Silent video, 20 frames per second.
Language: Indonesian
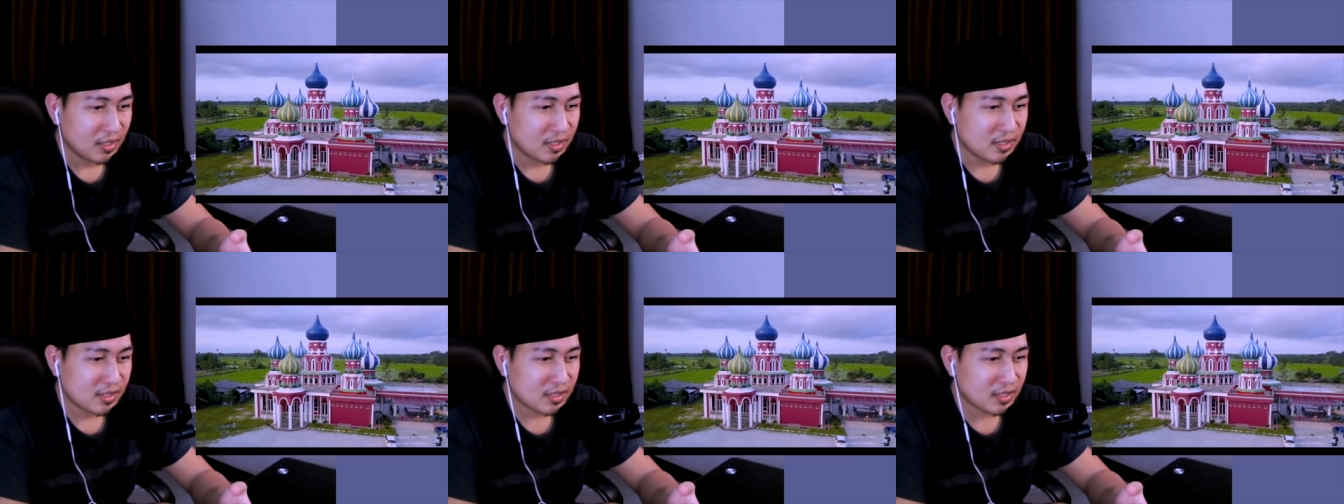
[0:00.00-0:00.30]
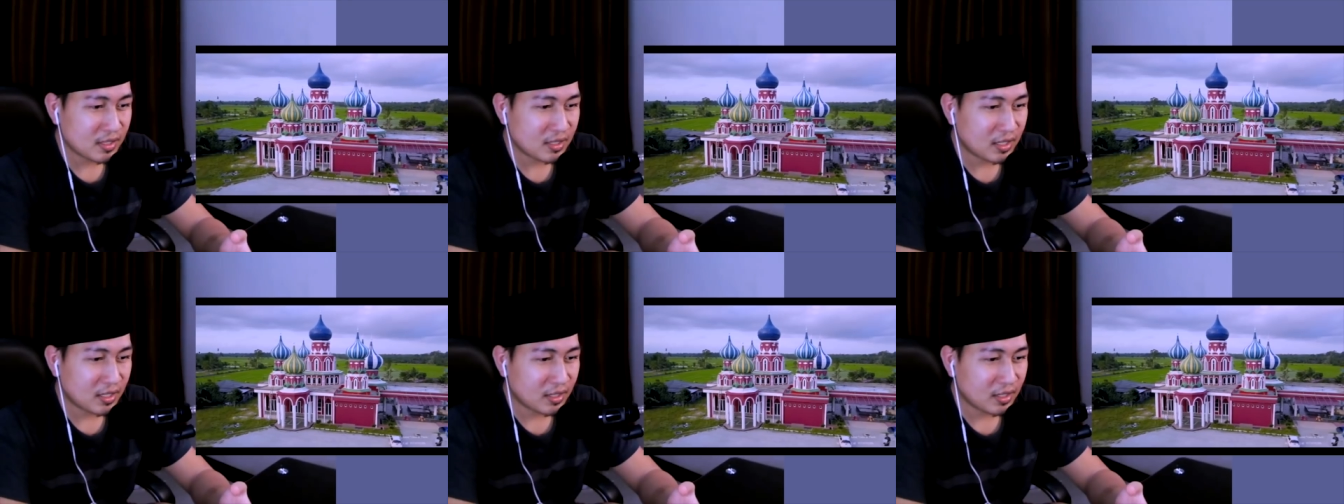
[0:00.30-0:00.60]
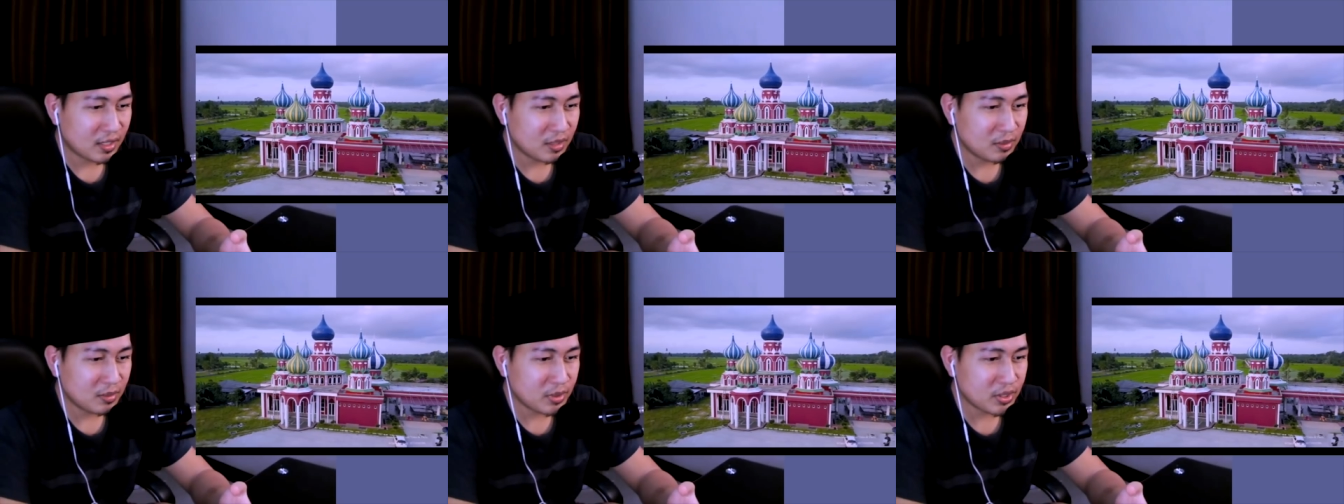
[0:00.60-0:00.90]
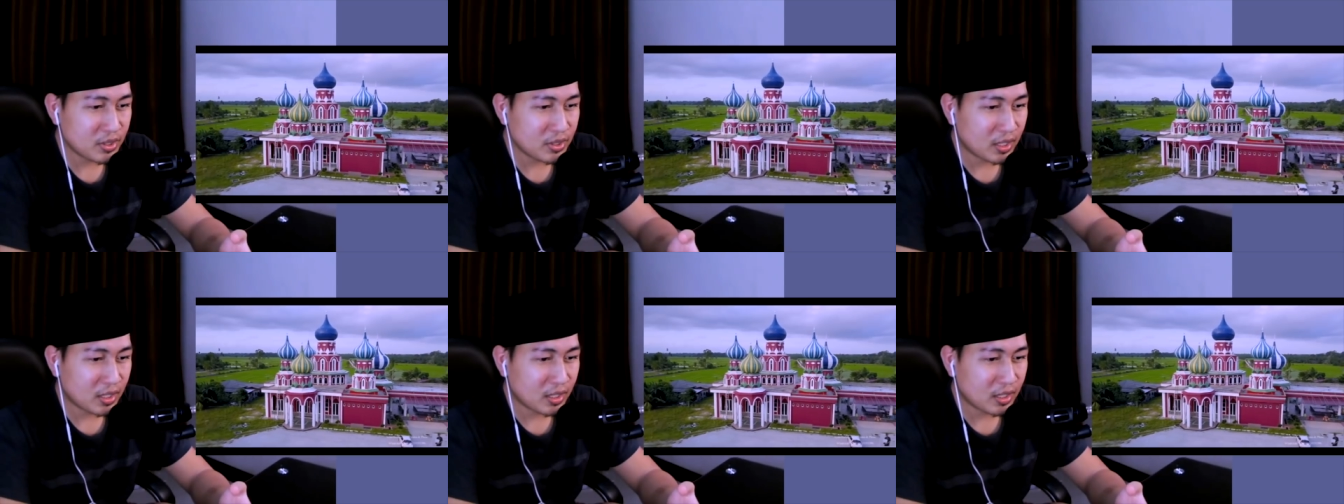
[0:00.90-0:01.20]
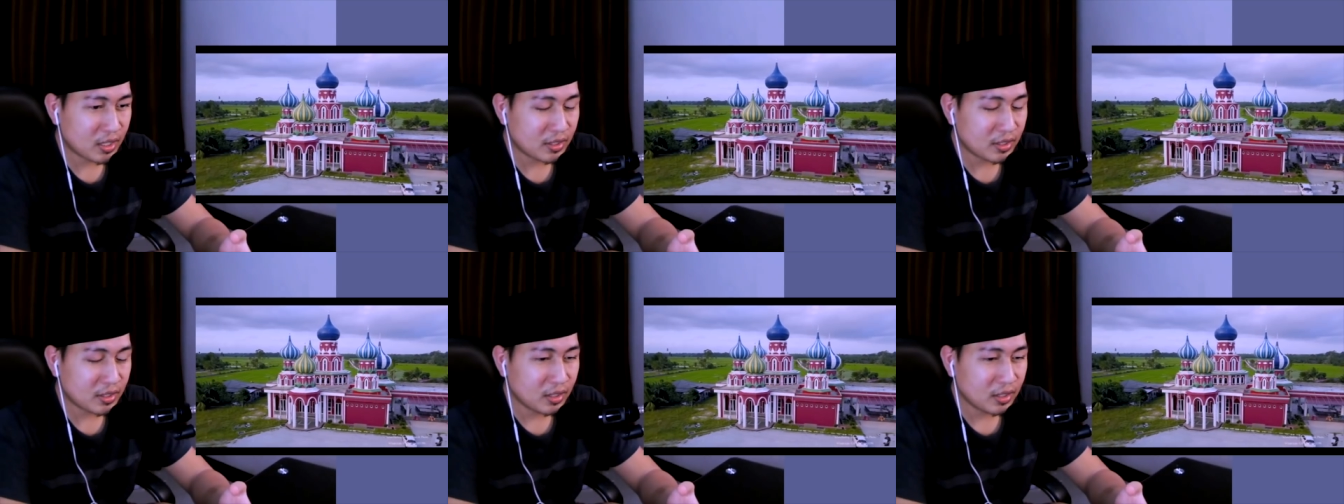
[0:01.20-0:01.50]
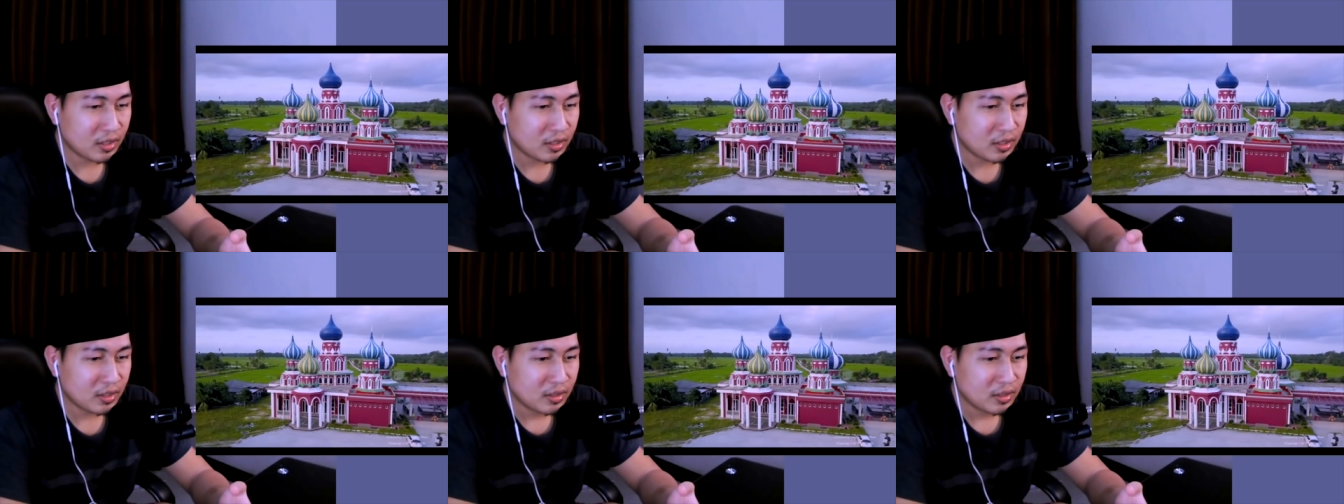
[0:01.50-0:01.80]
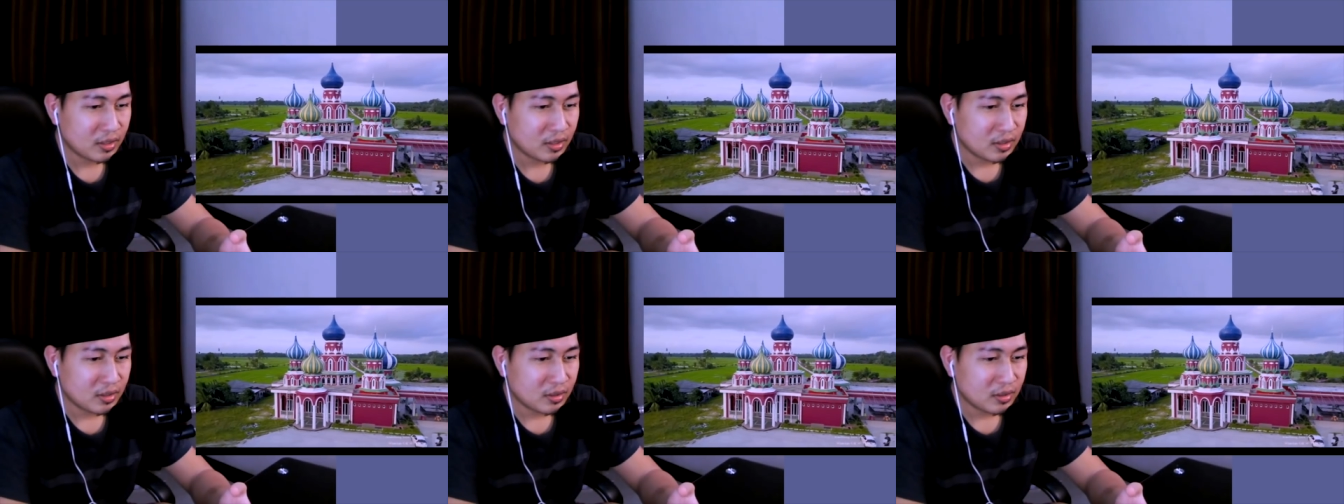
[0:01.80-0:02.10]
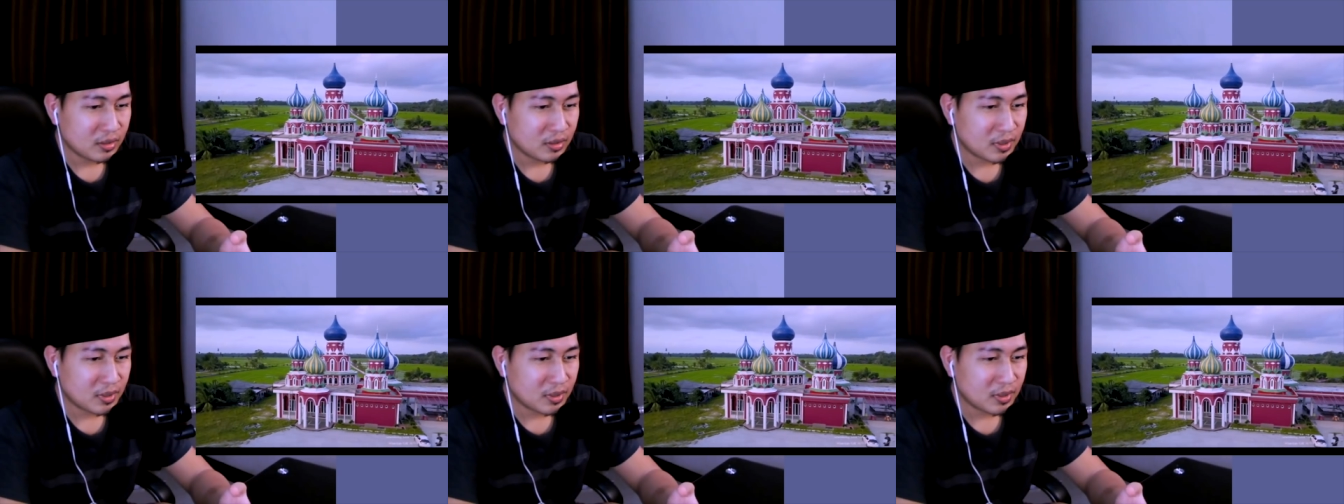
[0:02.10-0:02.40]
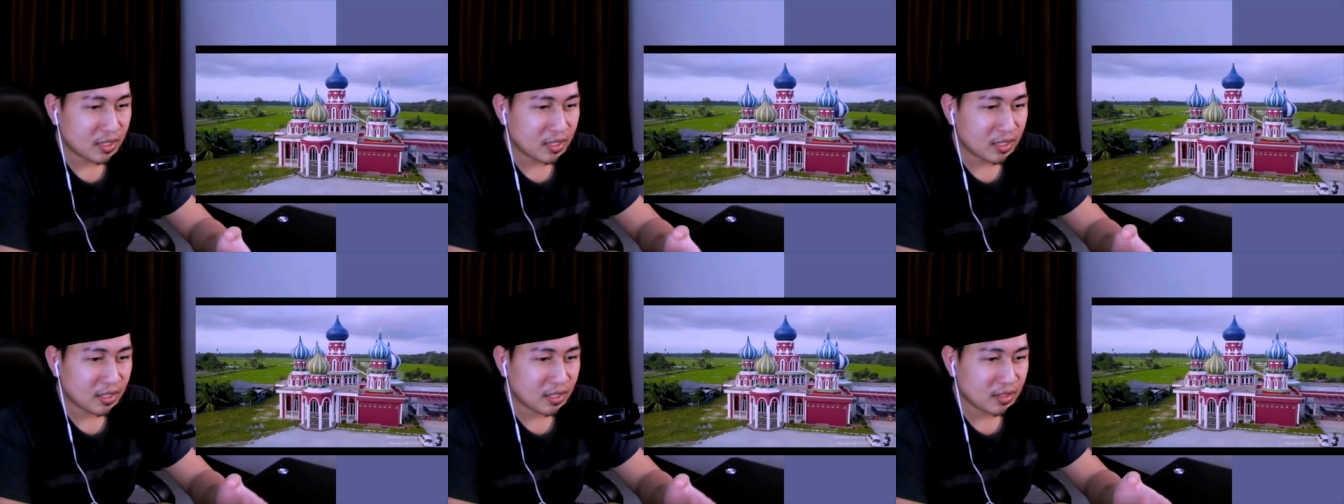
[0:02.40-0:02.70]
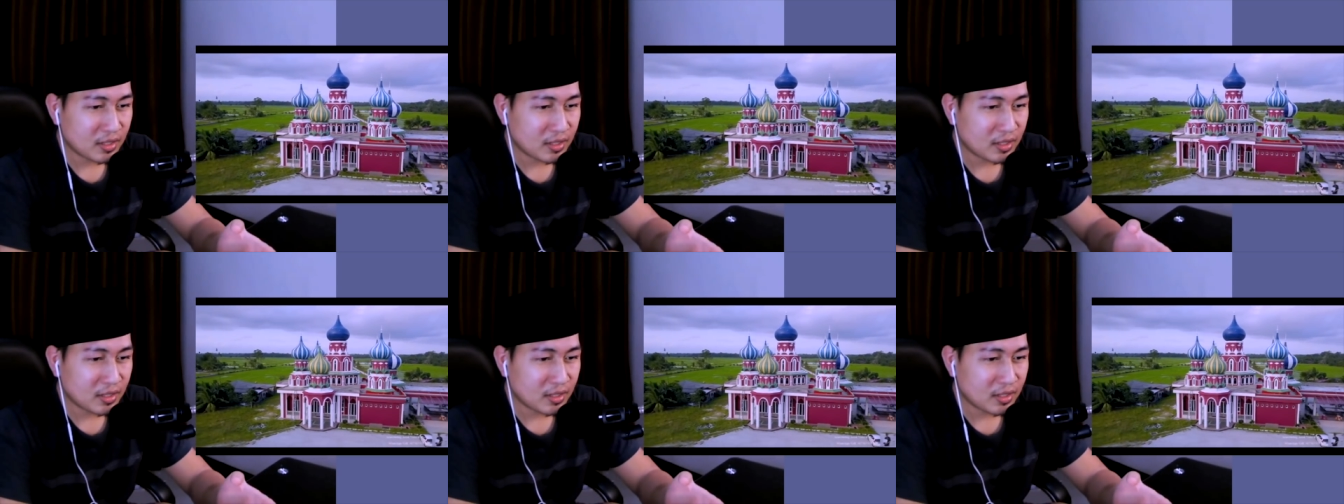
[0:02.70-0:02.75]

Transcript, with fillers: Senangnya masyarakat ya Masyarakat